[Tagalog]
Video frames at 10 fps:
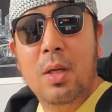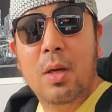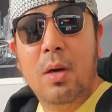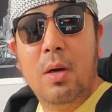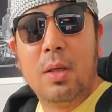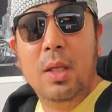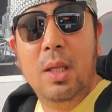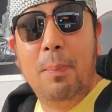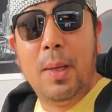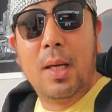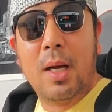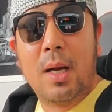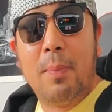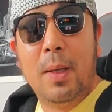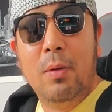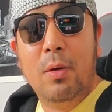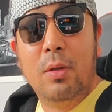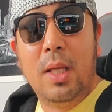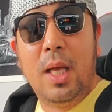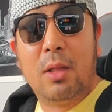or hindi pa nakakapanood,
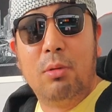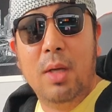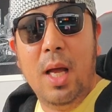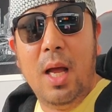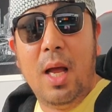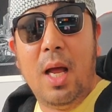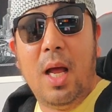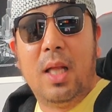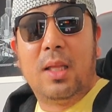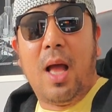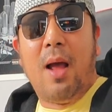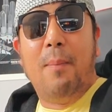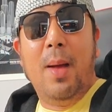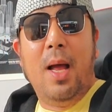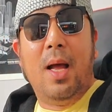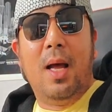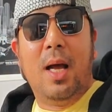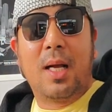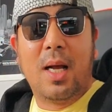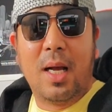eto na, at tama,
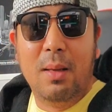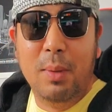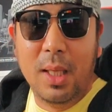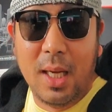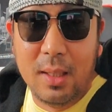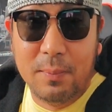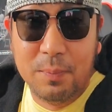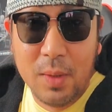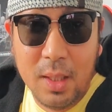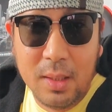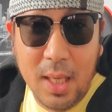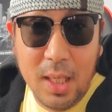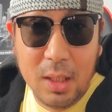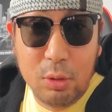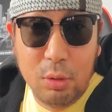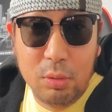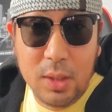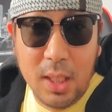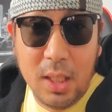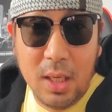kakaibigan, dahil ito yung
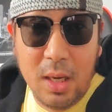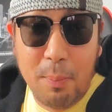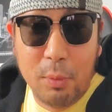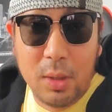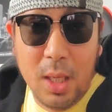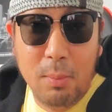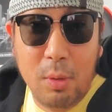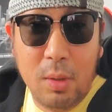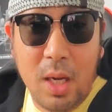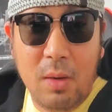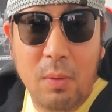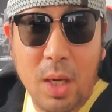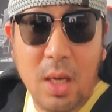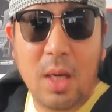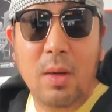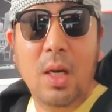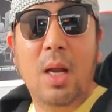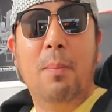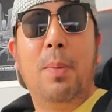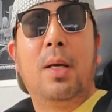channel na napuntahan mo na real na real
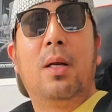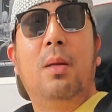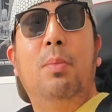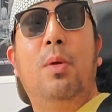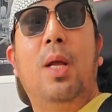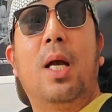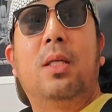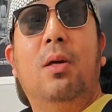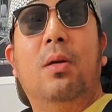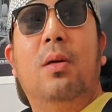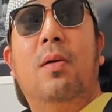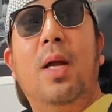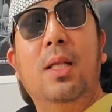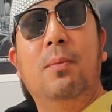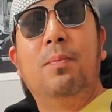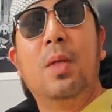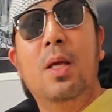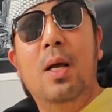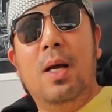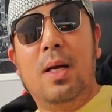ang pag-review reaction. Alright?
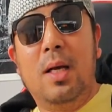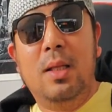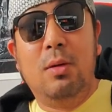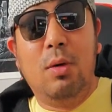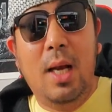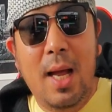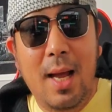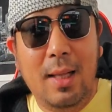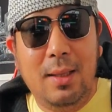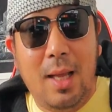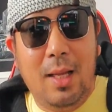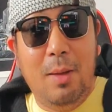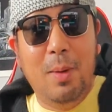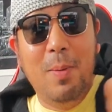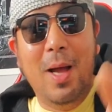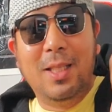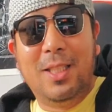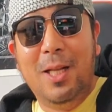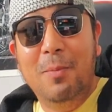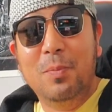Hanggang dito na lang at thank you very much.
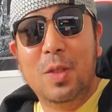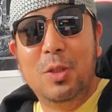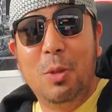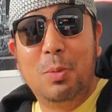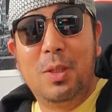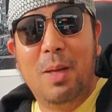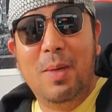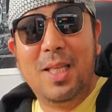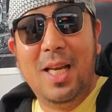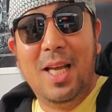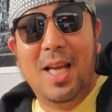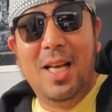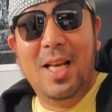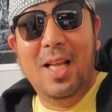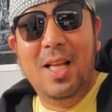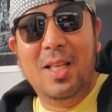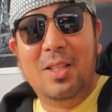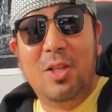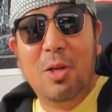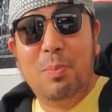Subscribe my channel.
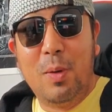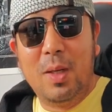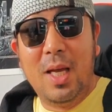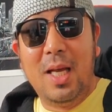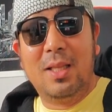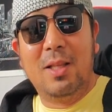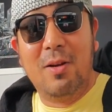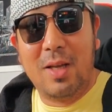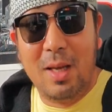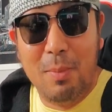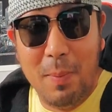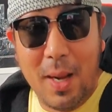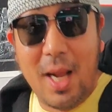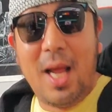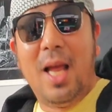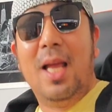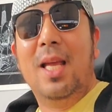Don't forget. Okay, bye-bye.